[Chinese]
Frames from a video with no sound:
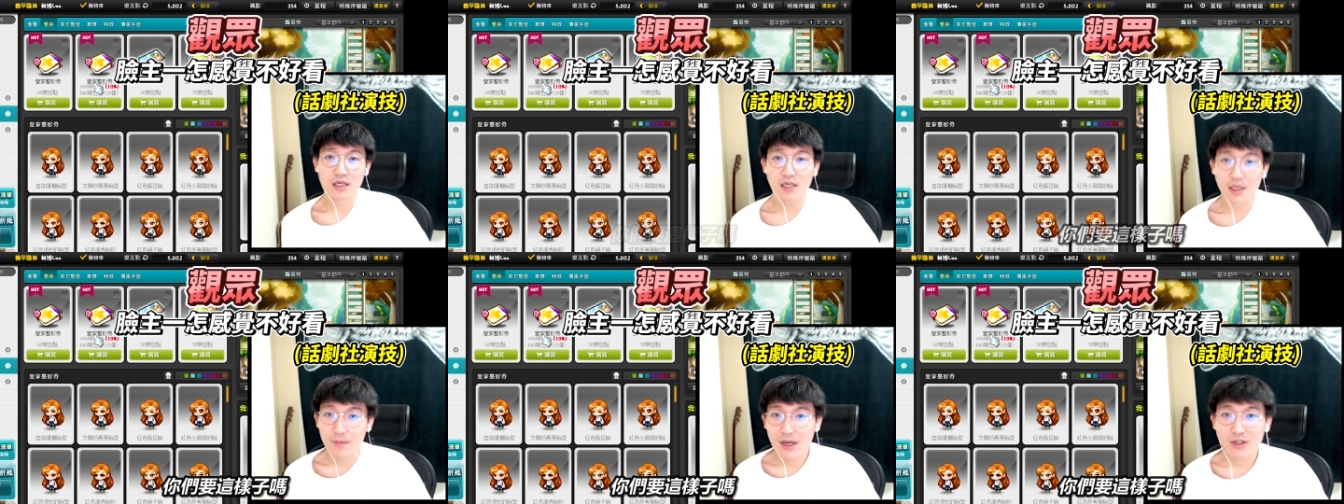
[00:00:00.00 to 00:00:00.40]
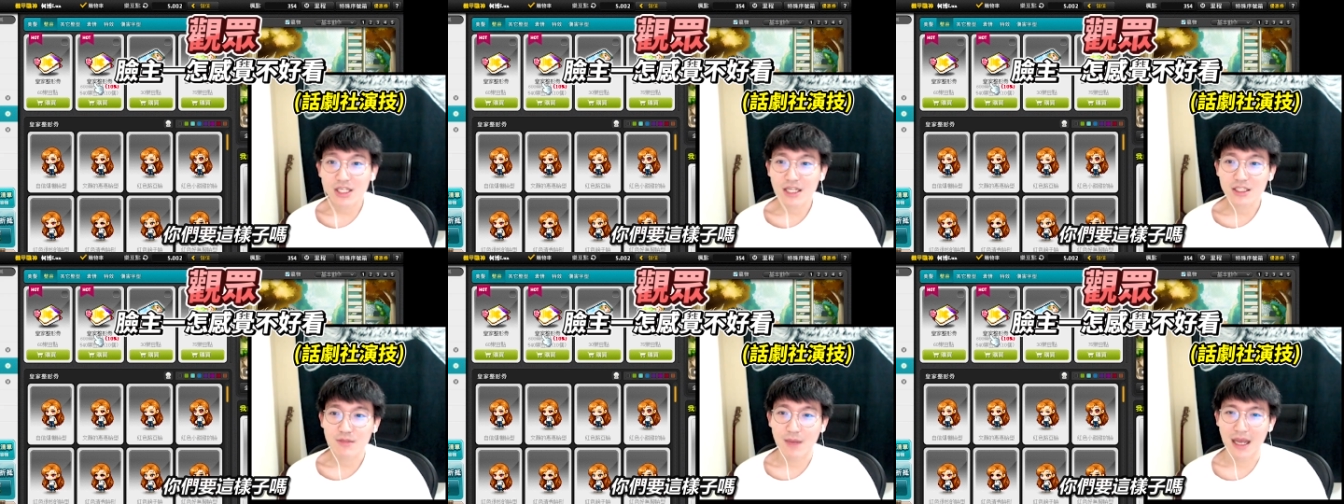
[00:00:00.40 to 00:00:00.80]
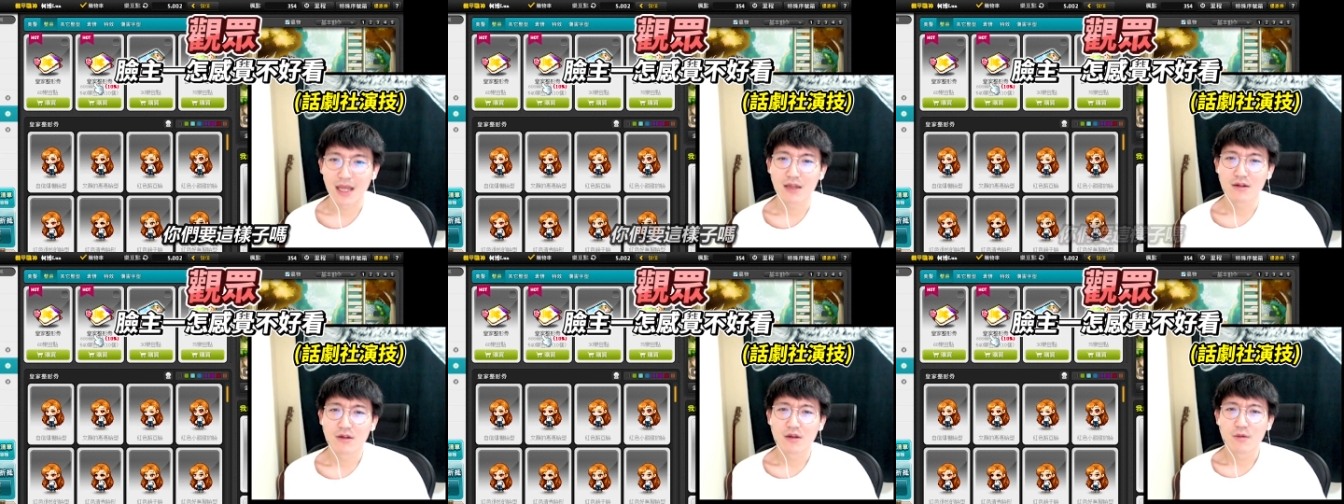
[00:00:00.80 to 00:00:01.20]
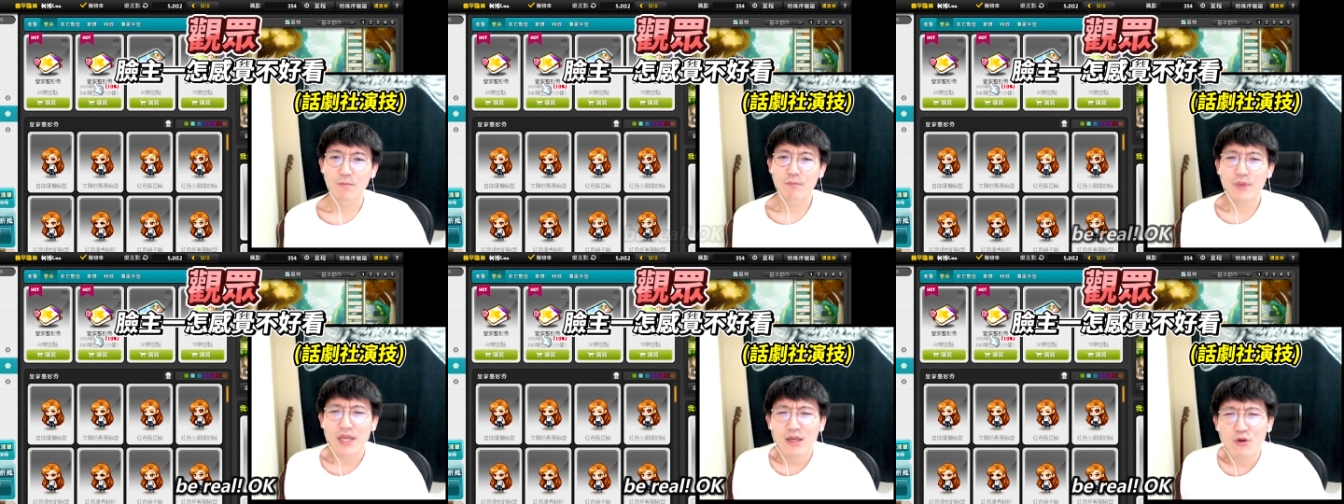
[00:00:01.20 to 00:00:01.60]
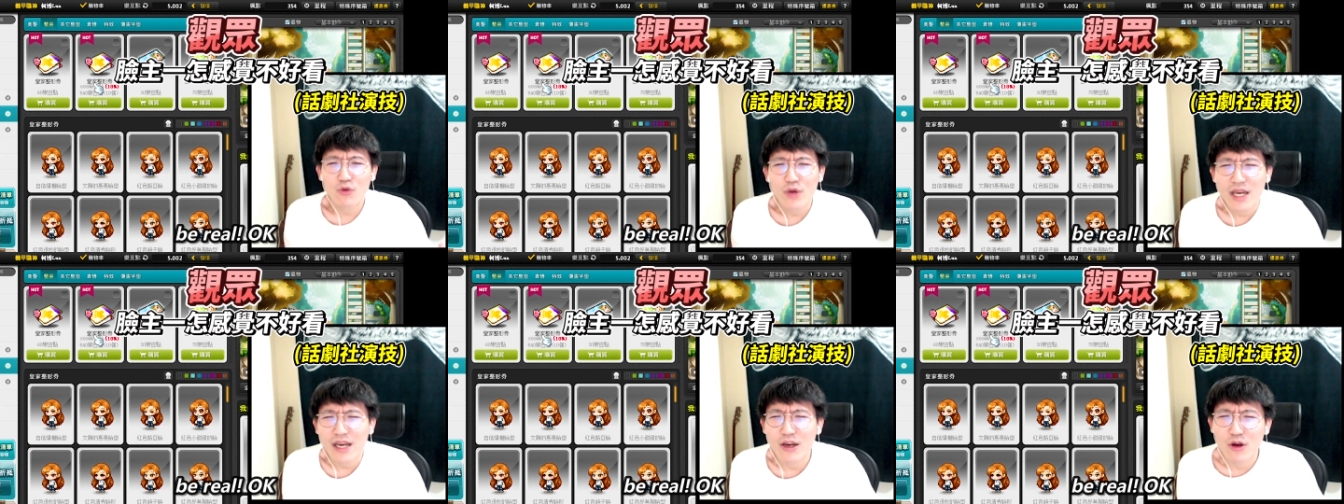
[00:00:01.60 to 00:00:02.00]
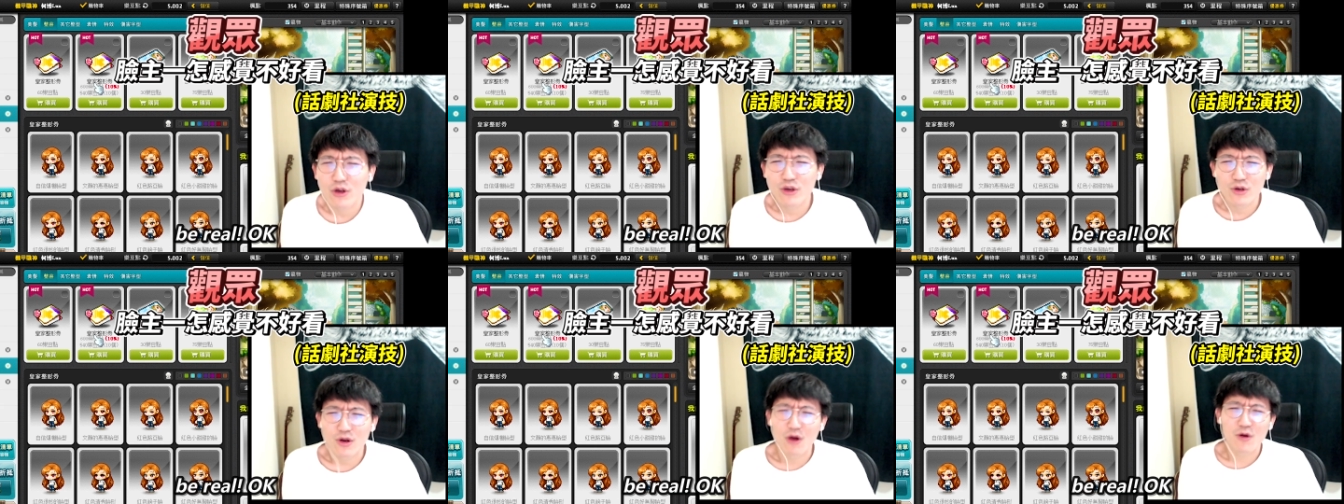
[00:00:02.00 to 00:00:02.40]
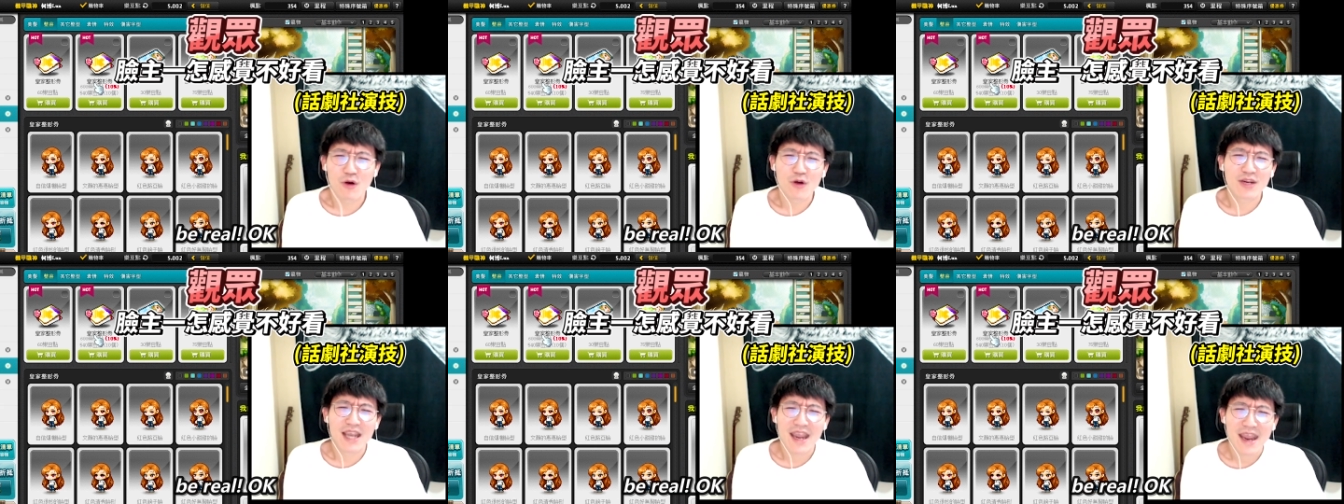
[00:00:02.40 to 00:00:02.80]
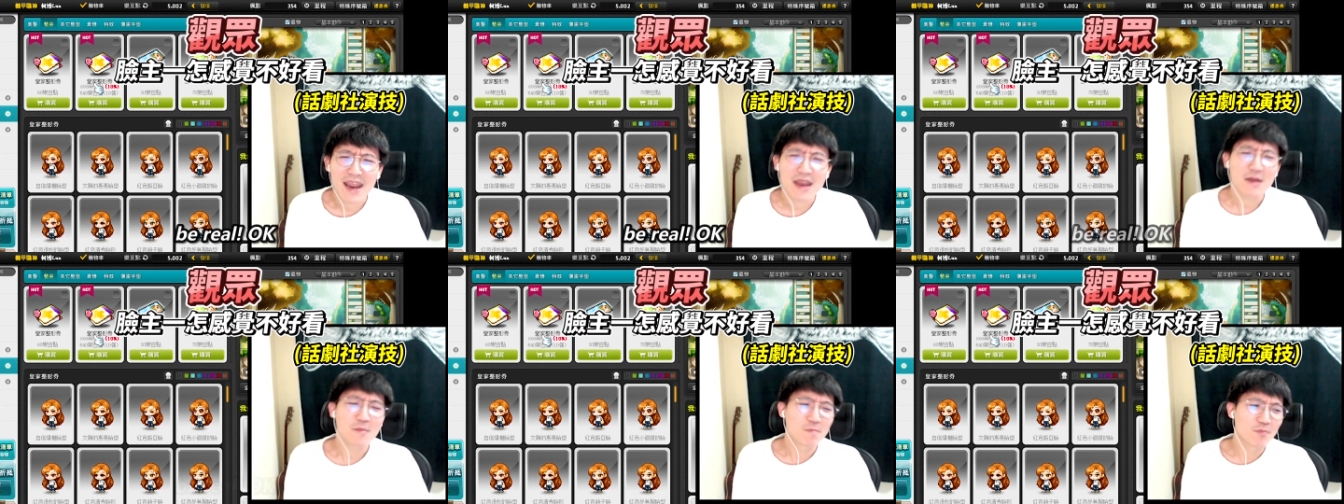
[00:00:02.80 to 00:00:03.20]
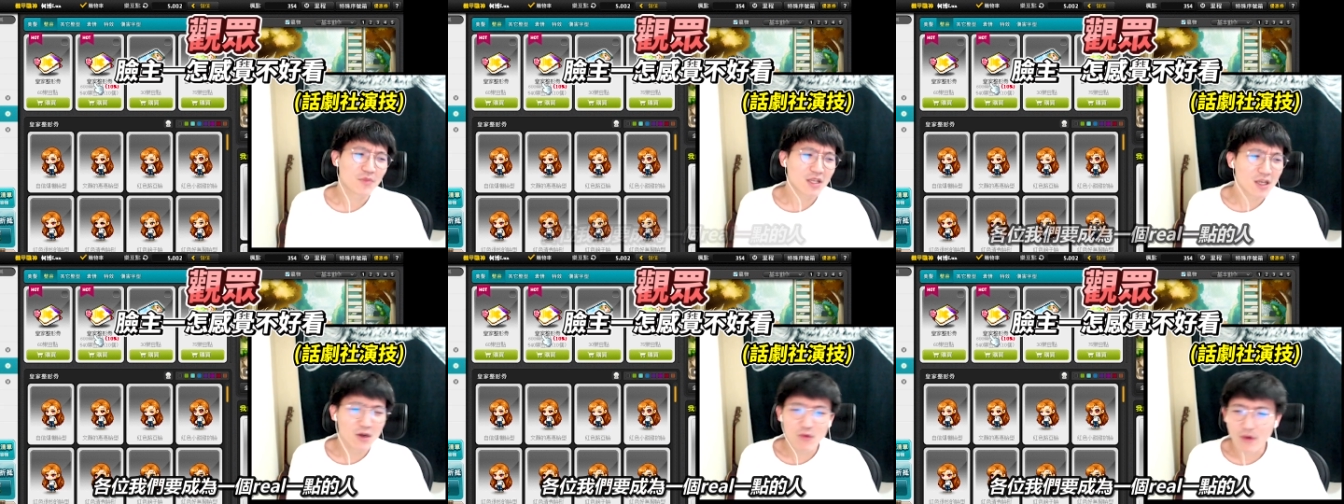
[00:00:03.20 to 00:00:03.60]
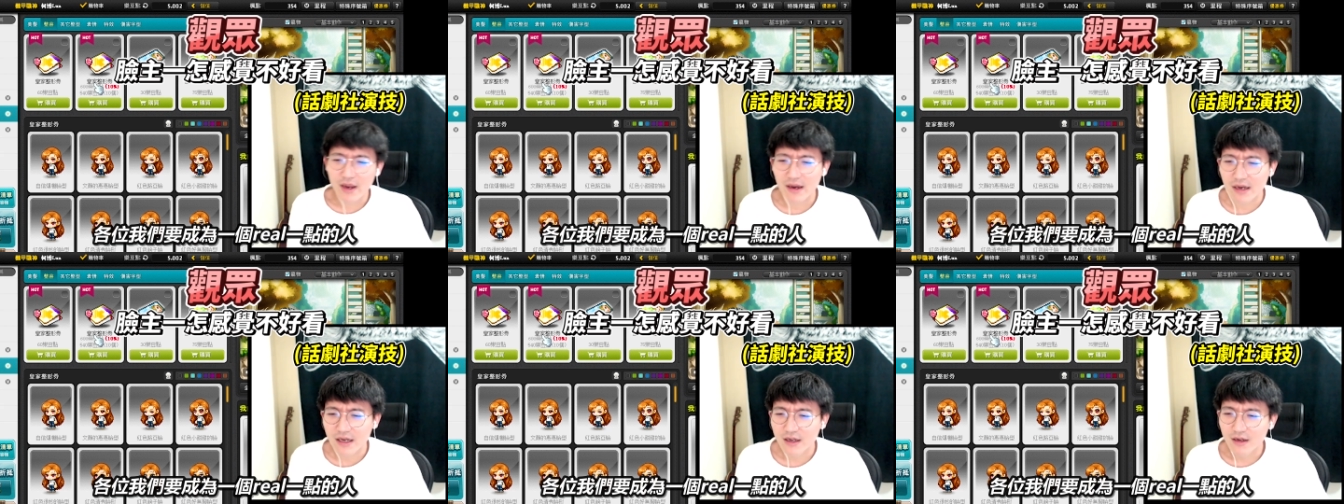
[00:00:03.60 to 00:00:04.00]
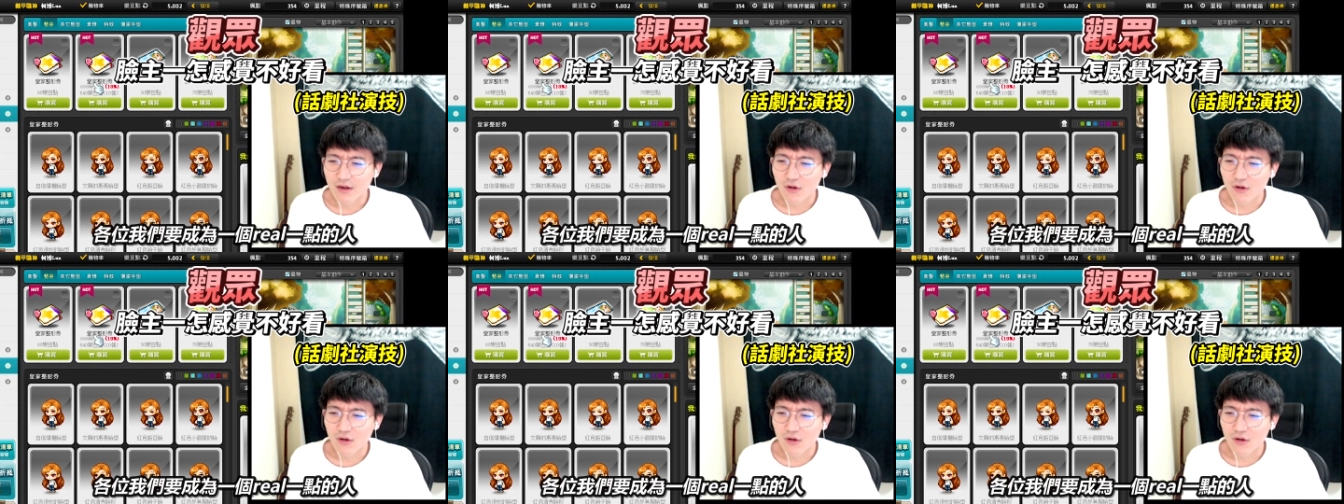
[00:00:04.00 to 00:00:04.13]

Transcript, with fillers: 你们要这样子吗 ？Be real， 哦 ，OK， 各位，